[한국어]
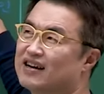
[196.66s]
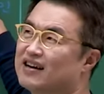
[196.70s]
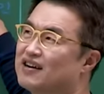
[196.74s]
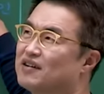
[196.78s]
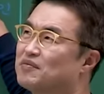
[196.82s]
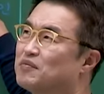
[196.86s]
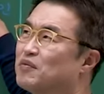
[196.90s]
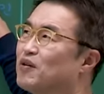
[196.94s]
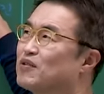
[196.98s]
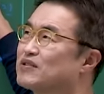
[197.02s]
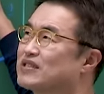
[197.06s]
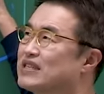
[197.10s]

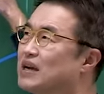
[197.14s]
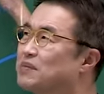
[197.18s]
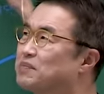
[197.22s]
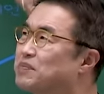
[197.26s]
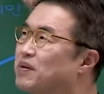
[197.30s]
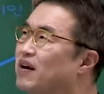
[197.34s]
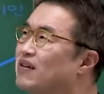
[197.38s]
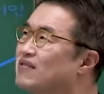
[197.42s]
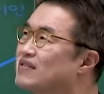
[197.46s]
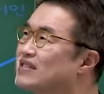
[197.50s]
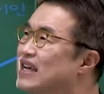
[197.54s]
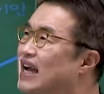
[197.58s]
뭐
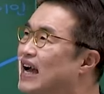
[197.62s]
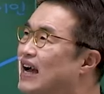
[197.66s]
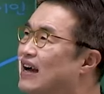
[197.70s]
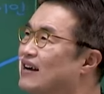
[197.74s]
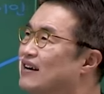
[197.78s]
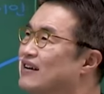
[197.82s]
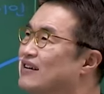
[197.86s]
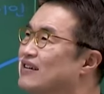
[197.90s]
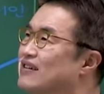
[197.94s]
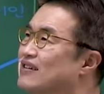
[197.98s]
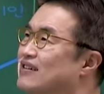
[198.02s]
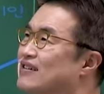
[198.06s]

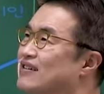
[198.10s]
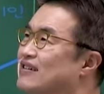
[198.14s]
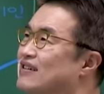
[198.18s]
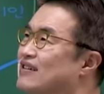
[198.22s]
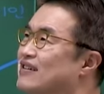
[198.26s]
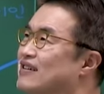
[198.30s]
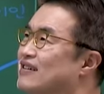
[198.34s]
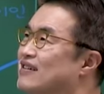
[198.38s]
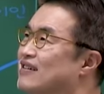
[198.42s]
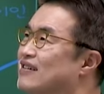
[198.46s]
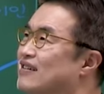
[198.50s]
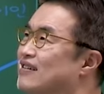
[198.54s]
상평창,
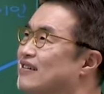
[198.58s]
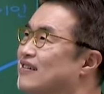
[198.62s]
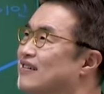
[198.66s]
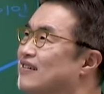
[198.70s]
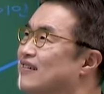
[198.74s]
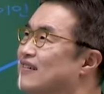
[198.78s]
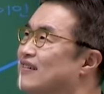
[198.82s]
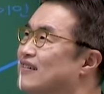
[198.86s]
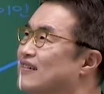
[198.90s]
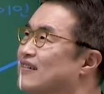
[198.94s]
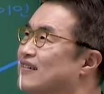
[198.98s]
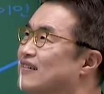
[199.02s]

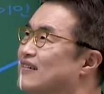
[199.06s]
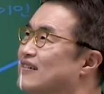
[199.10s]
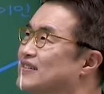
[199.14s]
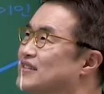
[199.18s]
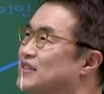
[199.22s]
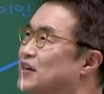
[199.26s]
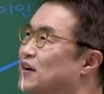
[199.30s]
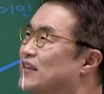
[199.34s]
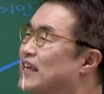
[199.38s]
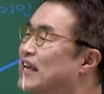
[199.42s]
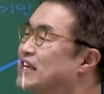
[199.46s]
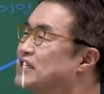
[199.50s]

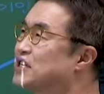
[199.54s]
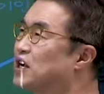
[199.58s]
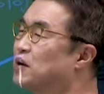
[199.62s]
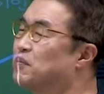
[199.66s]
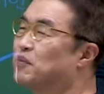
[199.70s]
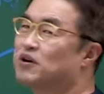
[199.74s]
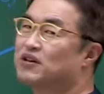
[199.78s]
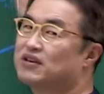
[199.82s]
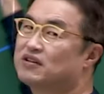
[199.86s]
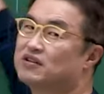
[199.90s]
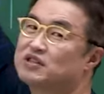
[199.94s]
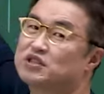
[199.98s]
선예청
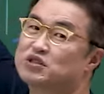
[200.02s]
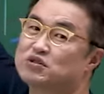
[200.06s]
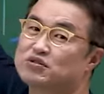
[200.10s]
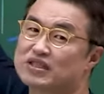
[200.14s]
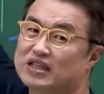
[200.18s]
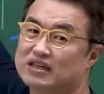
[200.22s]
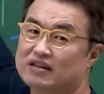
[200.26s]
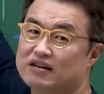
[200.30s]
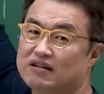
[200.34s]
뭐 이런 식으로 이제